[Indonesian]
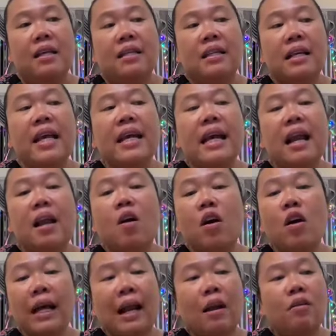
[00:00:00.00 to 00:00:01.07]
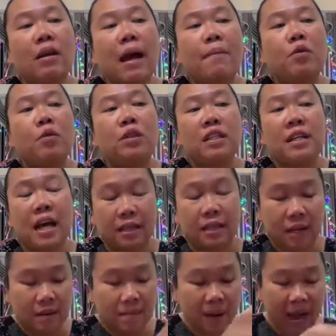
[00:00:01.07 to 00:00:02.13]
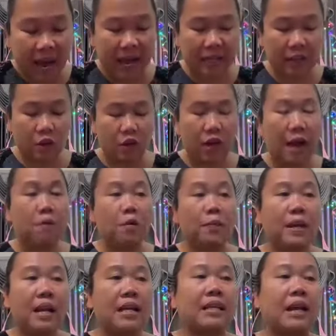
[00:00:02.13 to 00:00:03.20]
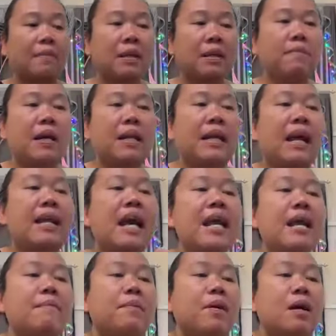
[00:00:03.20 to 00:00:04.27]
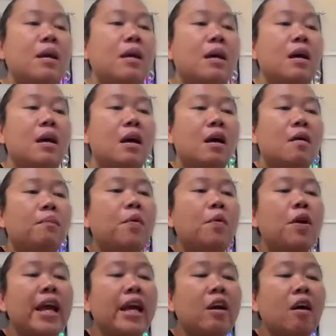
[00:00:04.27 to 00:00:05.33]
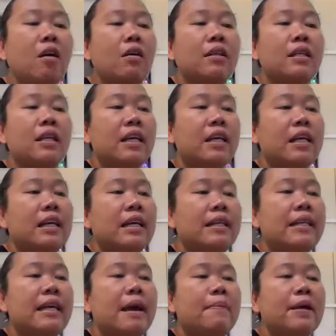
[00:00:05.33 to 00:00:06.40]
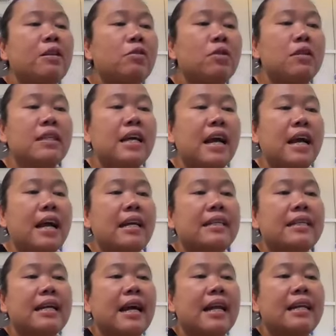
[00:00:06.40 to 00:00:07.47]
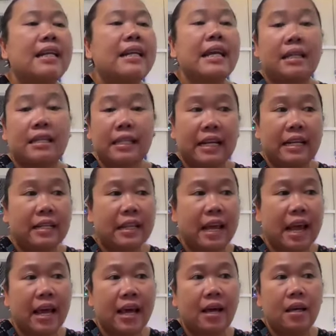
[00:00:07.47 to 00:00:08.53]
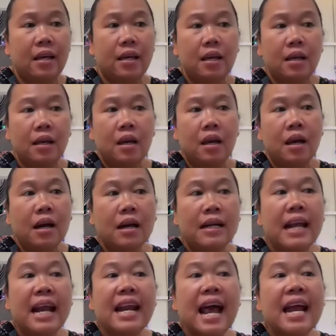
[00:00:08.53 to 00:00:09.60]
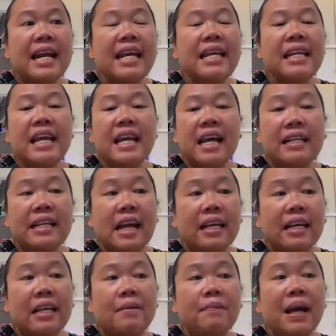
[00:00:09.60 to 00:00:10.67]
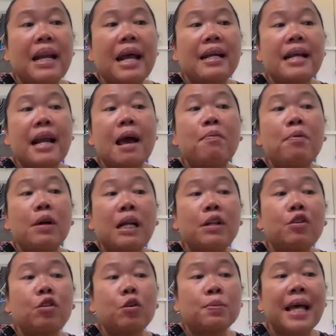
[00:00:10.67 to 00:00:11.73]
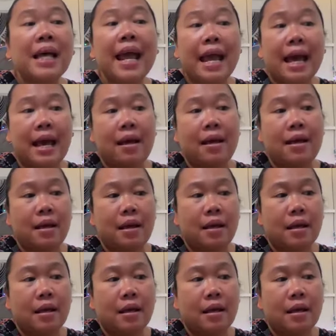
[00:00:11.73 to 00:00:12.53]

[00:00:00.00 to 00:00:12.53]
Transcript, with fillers: Jadi kalau kalau kamu tidak terima atau kamu bilang saya menyebarkan aib, boleh kok di di apa itu jangan jangan lihat channel saya dan anehnya yang dia kirimkan adalah bukan YouTube saya.